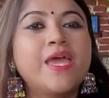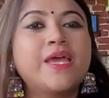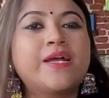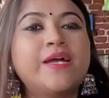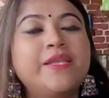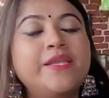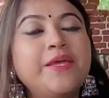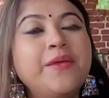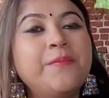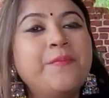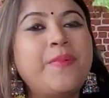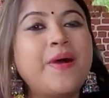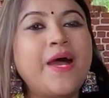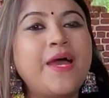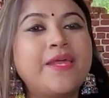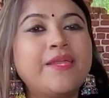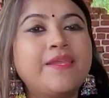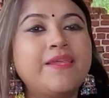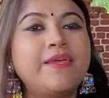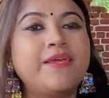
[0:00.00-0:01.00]
এখানে
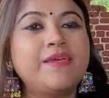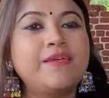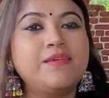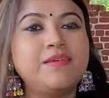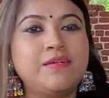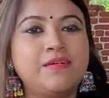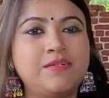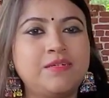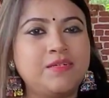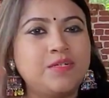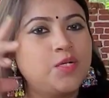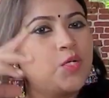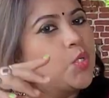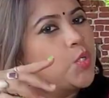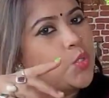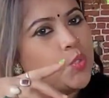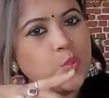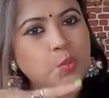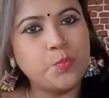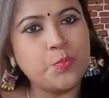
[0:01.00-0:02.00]
বাইরে
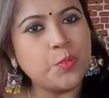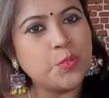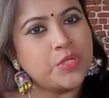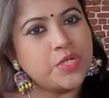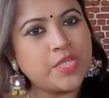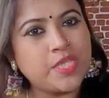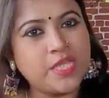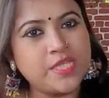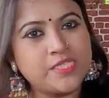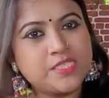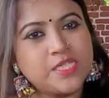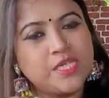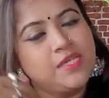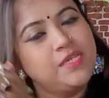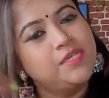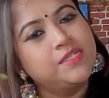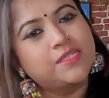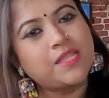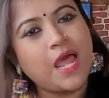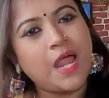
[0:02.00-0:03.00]
কুপন কেটে
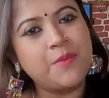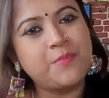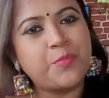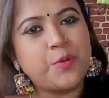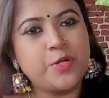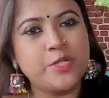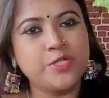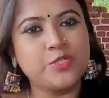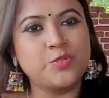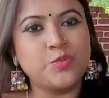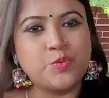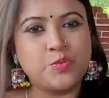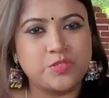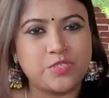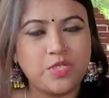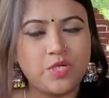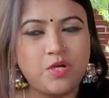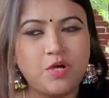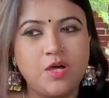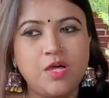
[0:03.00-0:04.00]
তারপরে
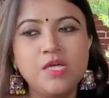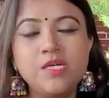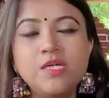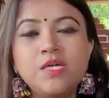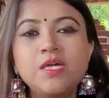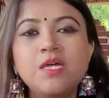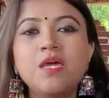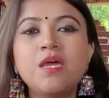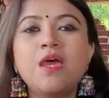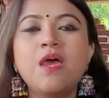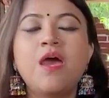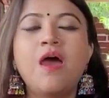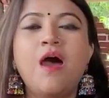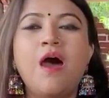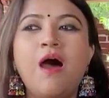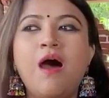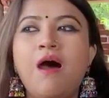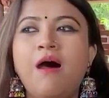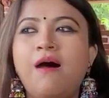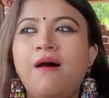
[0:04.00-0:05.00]
ঢুকতে হয়
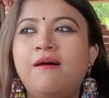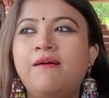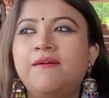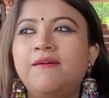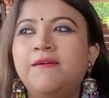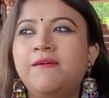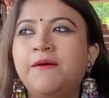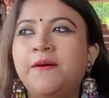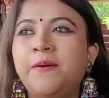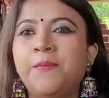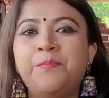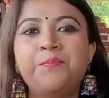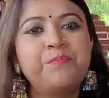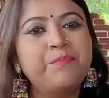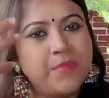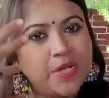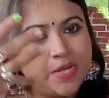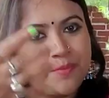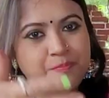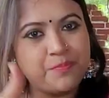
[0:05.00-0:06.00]
আর
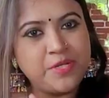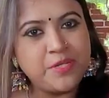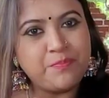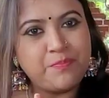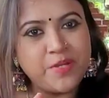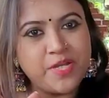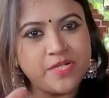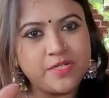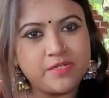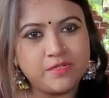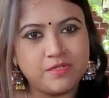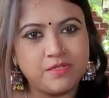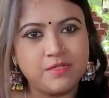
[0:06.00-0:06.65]
মানে প্রিপেড